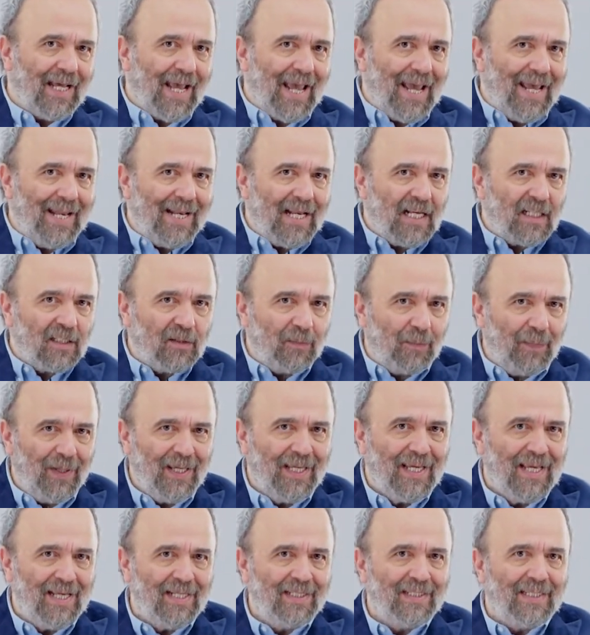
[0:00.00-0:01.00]
en az
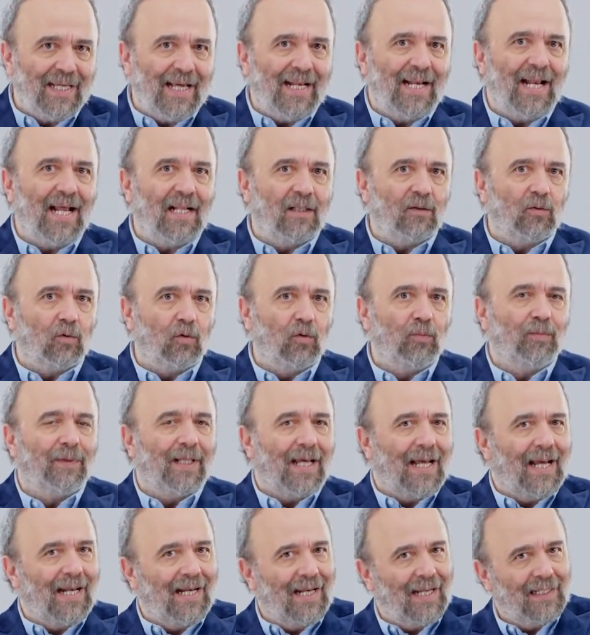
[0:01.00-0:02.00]
bir kez genel durum
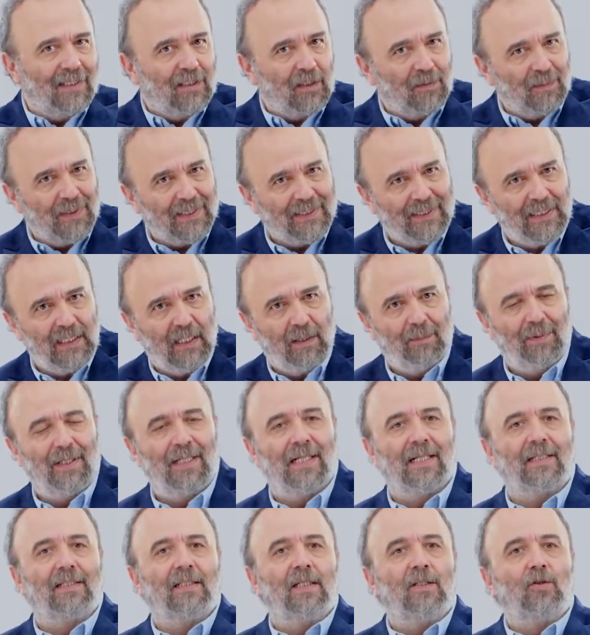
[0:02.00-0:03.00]
değerlendirmesiyle
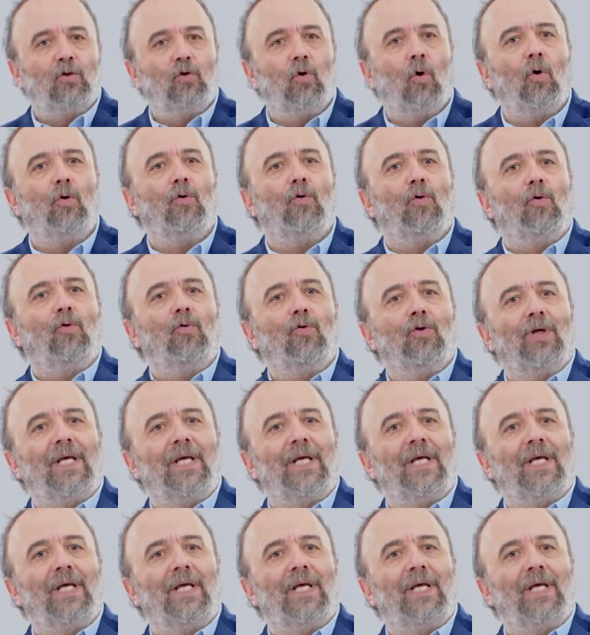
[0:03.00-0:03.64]
birlikte çok yönlü